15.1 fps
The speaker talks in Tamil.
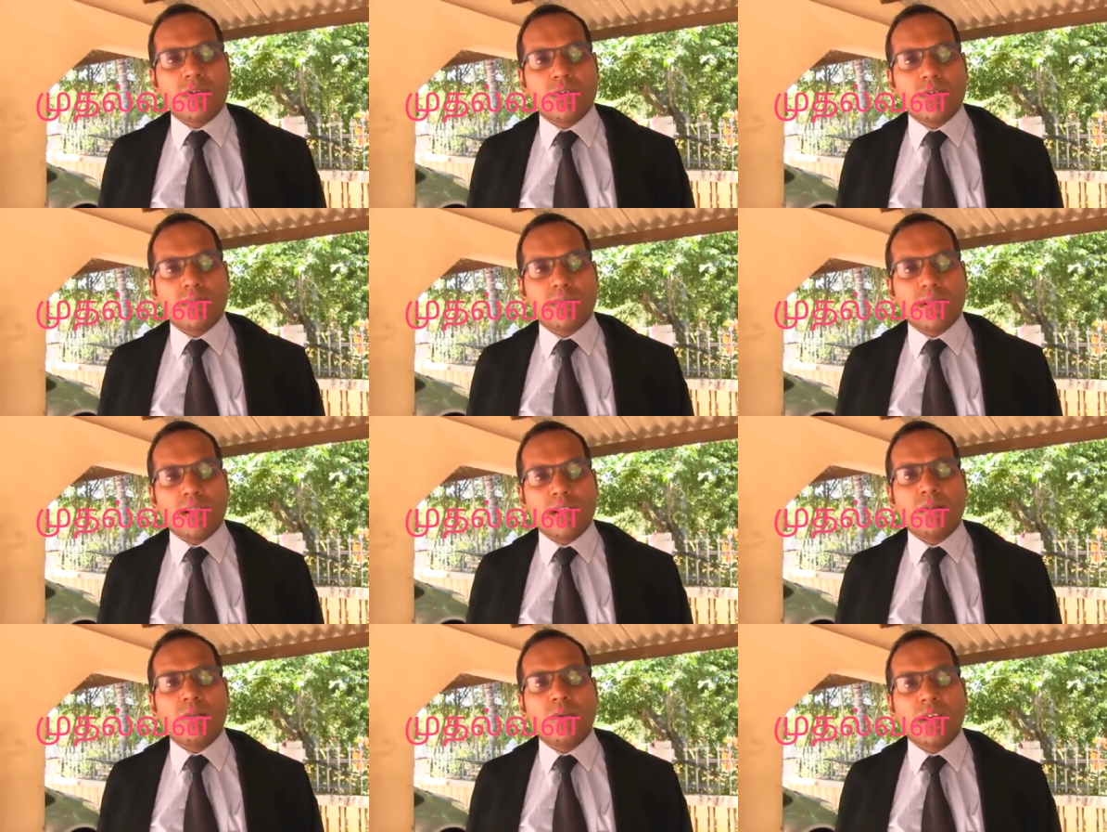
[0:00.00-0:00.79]

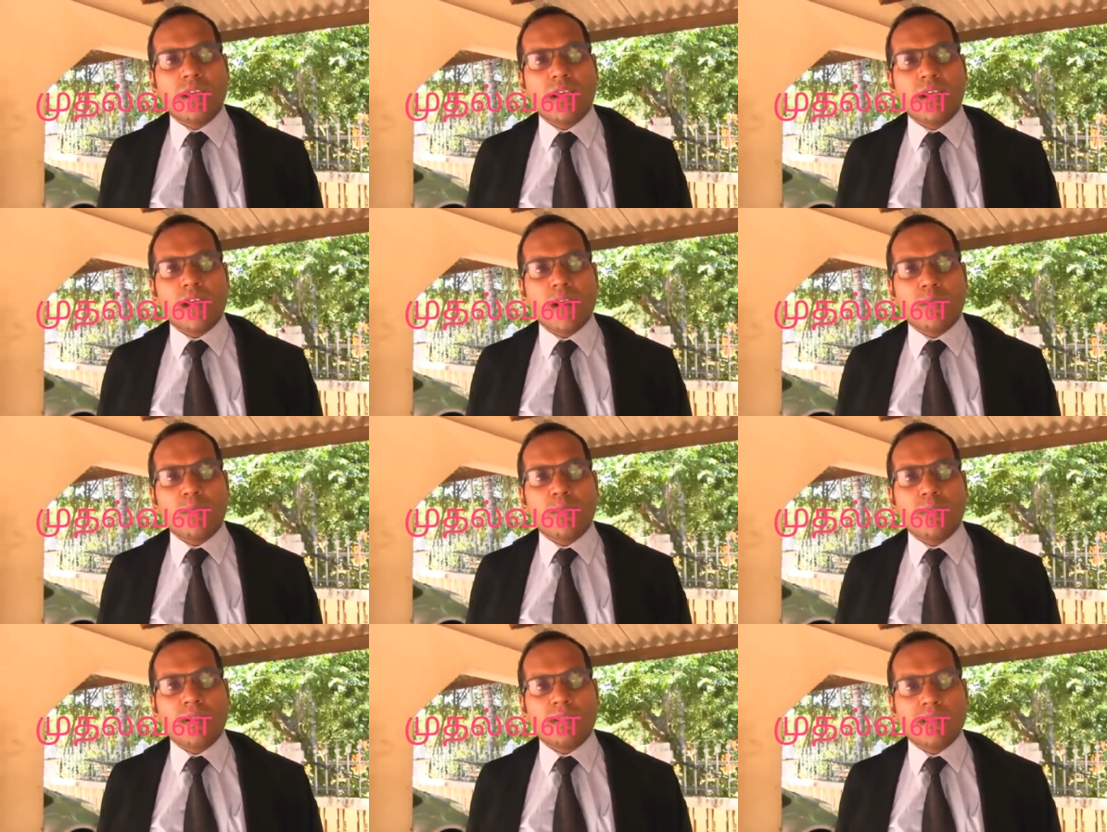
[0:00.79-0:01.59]
குறிப்புகள் முறையாக
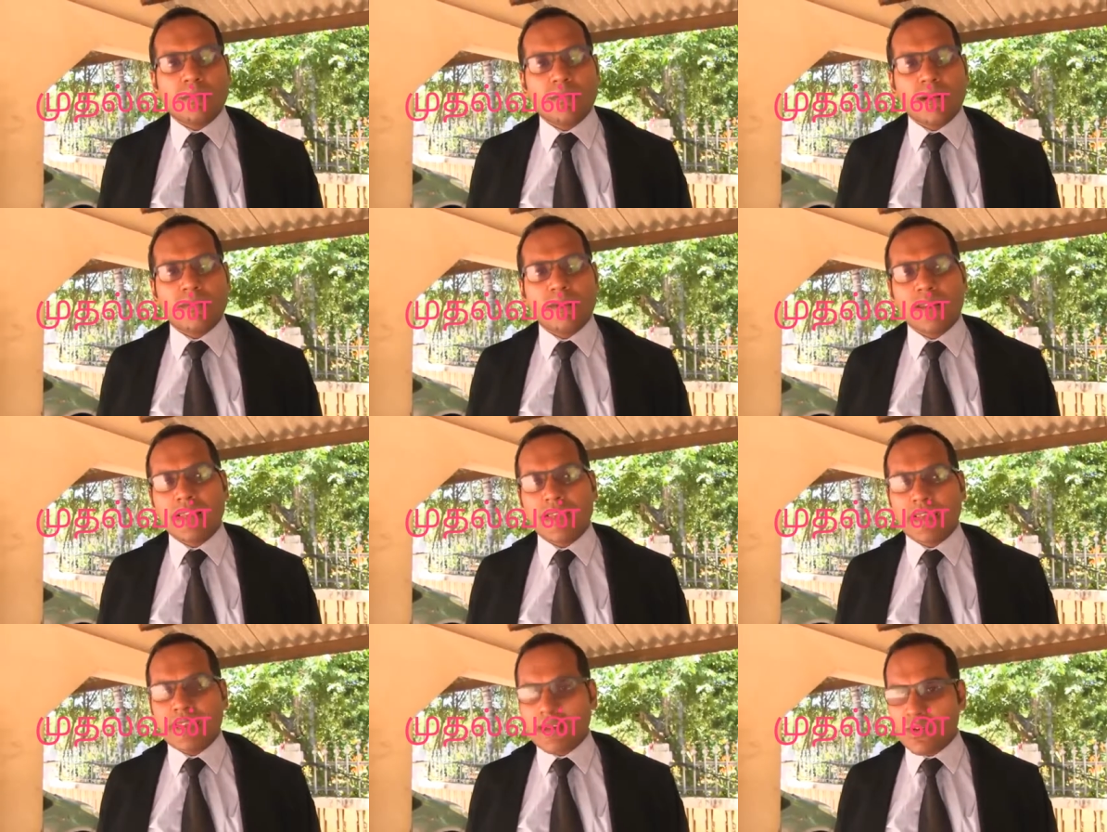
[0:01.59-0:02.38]

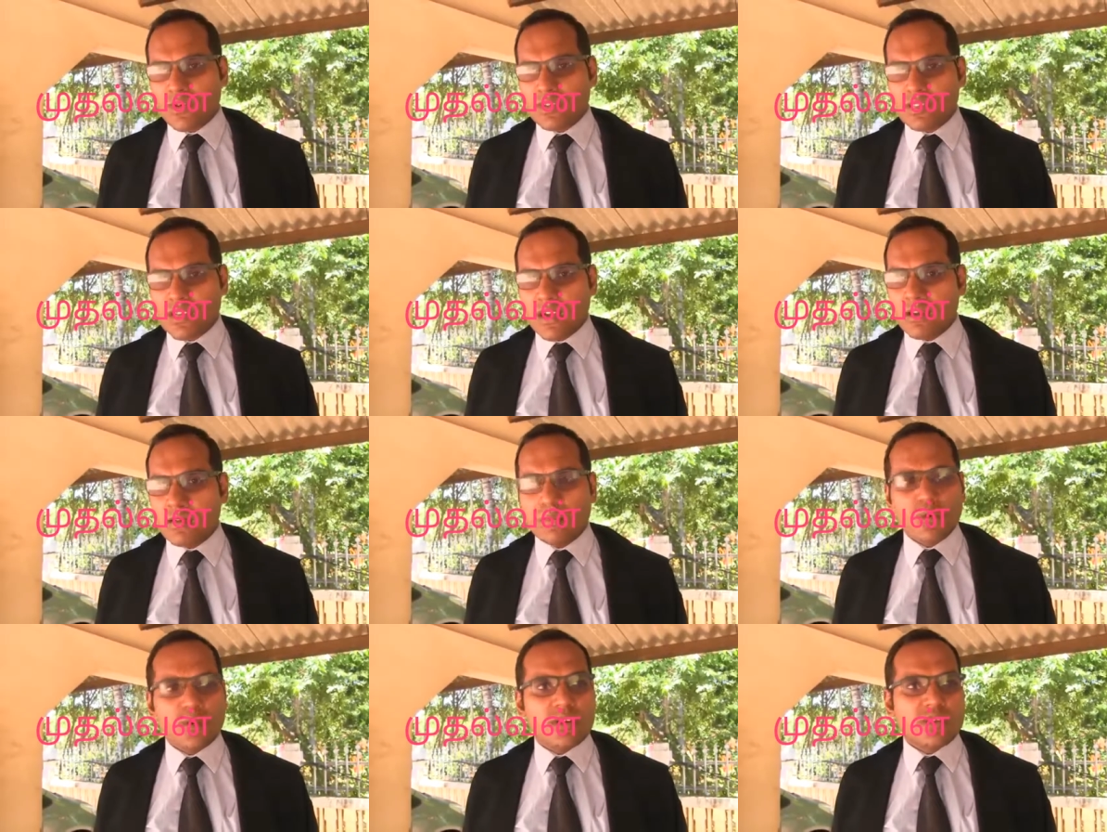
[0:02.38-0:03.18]
அமுல்படுத்தப்படவில்லை என்ற ஒரு சாக்கு
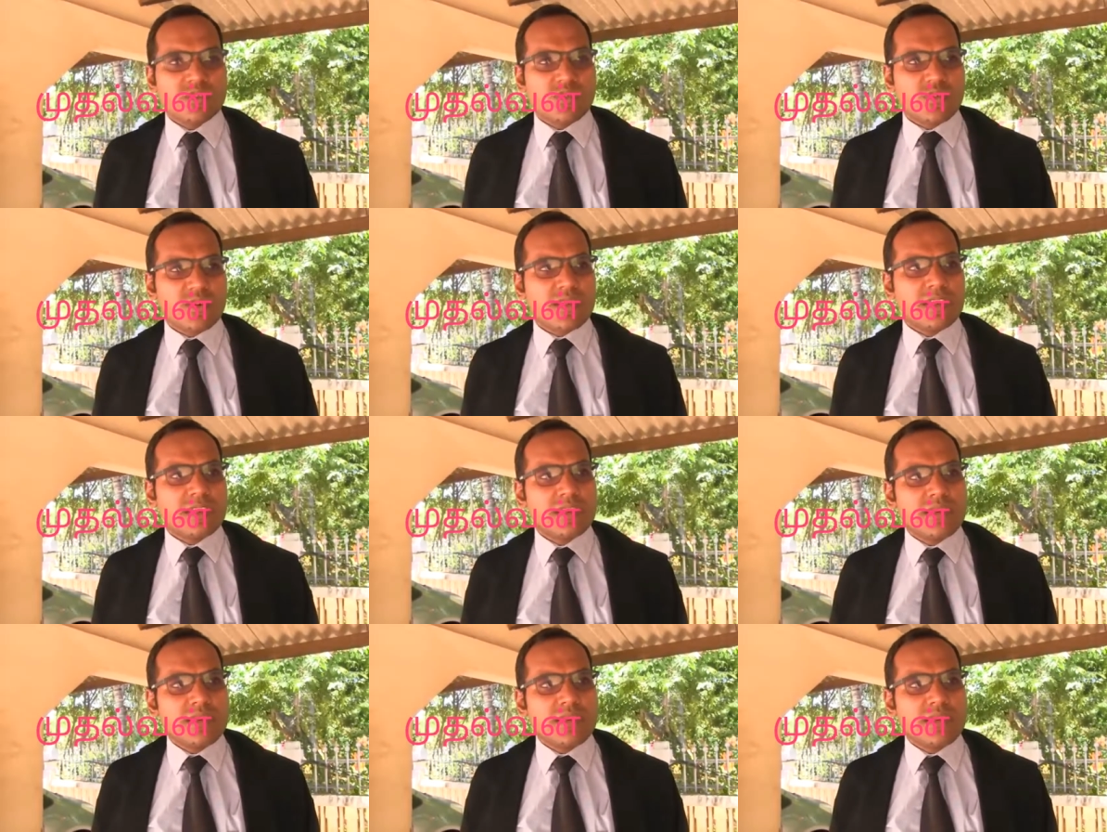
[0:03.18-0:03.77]
போக்கை சொல்லி